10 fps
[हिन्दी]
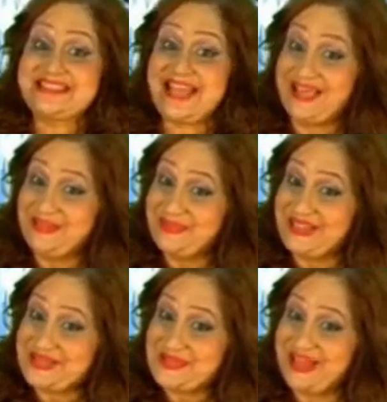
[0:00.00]
तारों
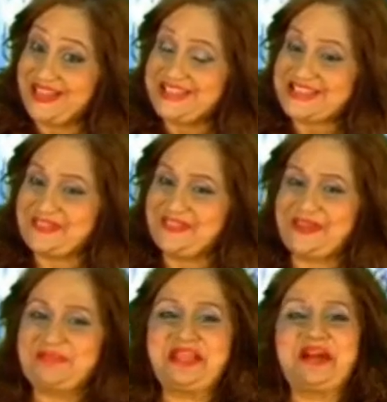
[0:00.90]
के सुहाने
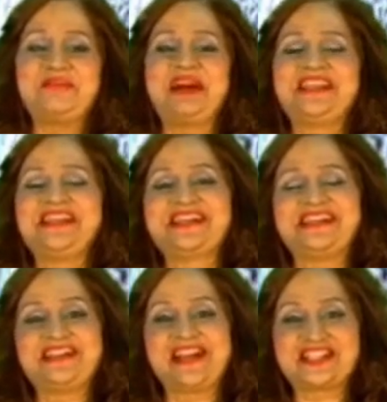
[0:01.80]
सफर में हमारी
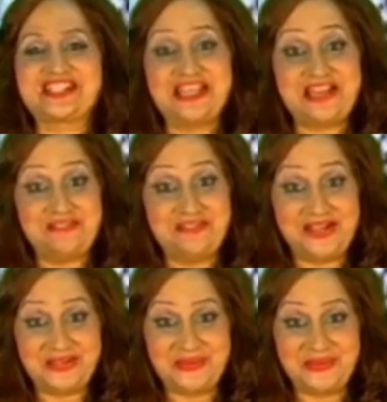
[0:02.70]
अगली राशि है
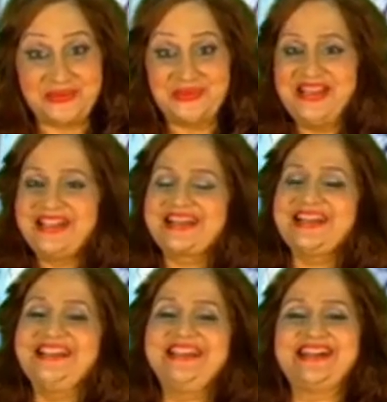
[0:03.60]
वर्गो
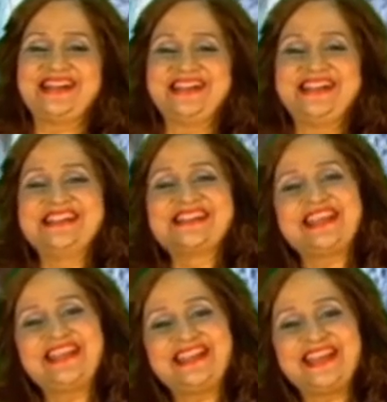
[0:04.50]
कन्या
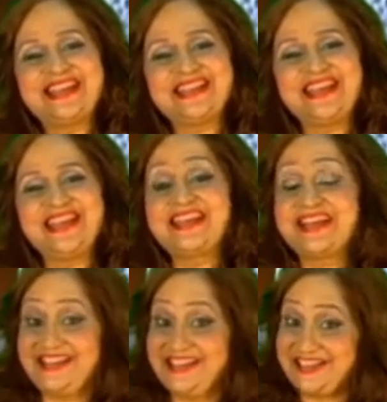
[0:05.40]
चले देखते हैं
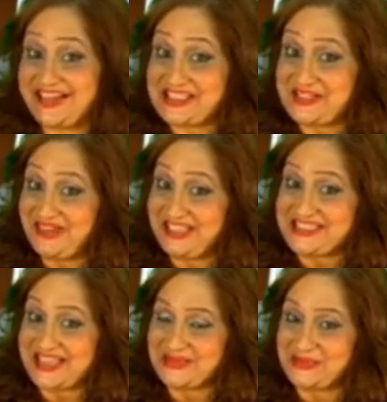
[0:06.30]
कन्या राशि वाले
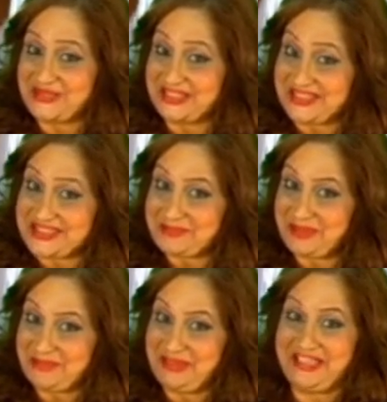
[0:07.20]
जातकों की
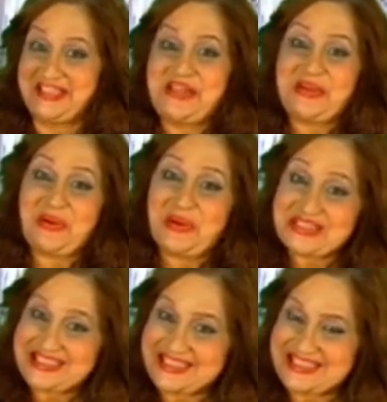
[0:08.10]
किस्मत में
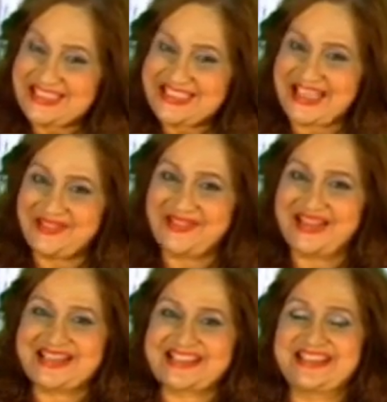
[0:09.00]
कौन से तीन चारों
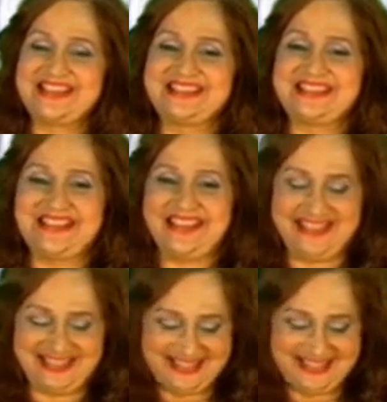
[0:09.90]
कार्ड निकलते हैं